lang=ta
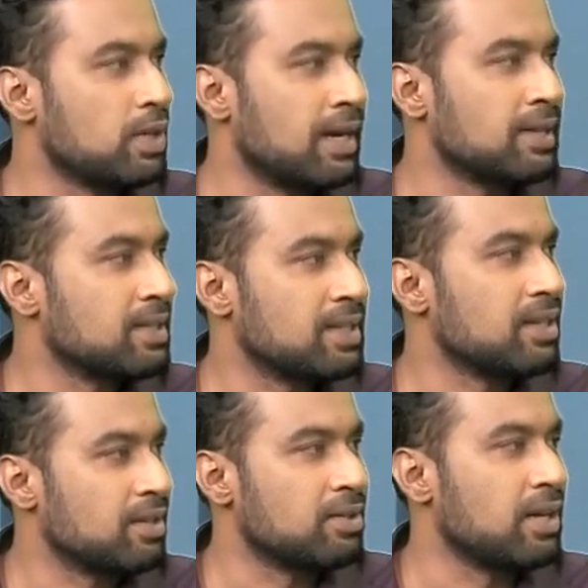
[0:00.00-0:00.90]
அழுத்தத்தை
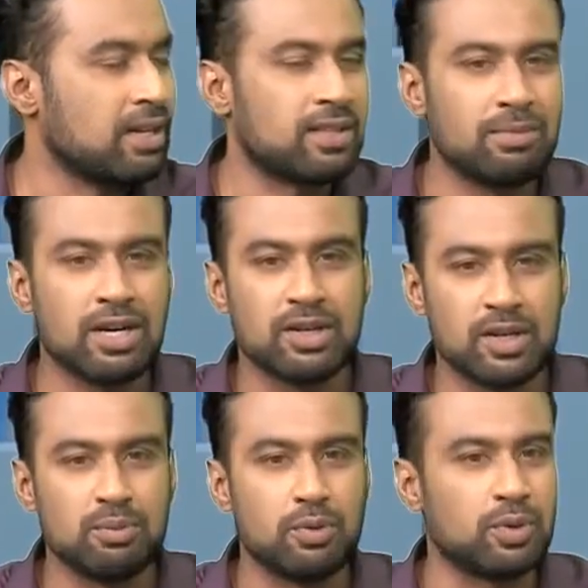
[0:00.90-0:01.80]
இருக்கும் அழுத்தமாக
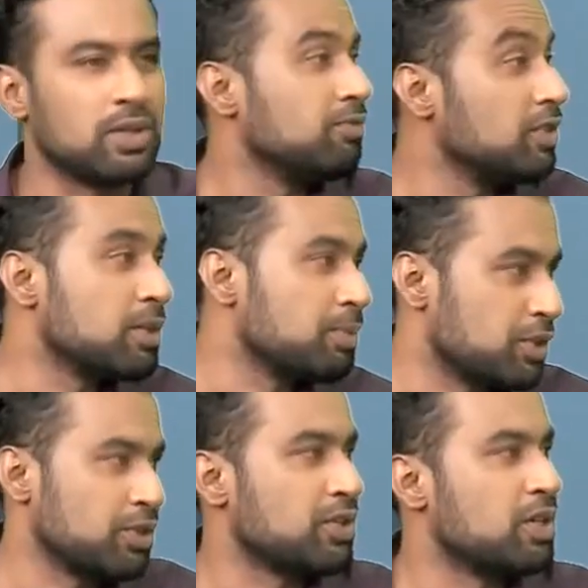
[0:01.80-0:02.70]
இருக்கும்போது ஒர்க்
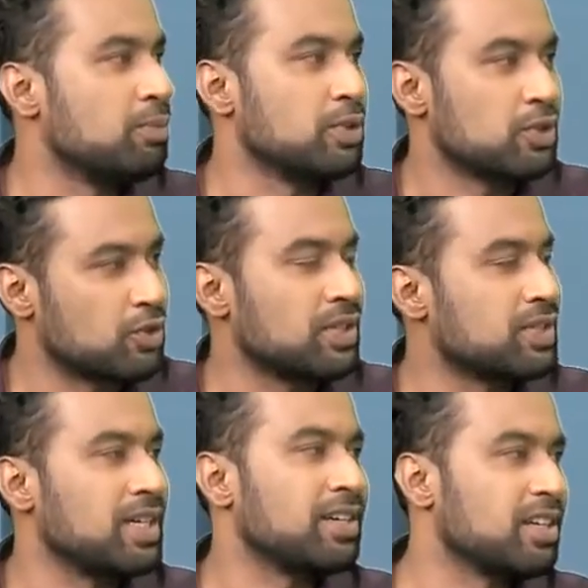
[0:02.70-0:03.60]
ப்ரெஷர் இருக்கும்போது
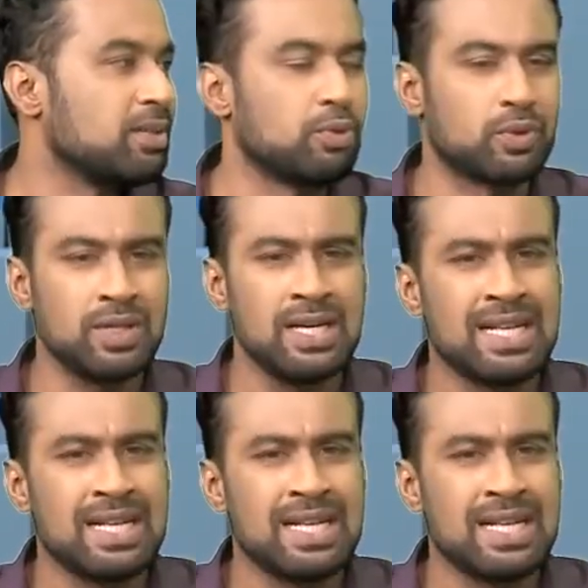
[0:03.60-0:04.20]
ஸ்ட்ரெஸ்ஸாக இருக்கும்போது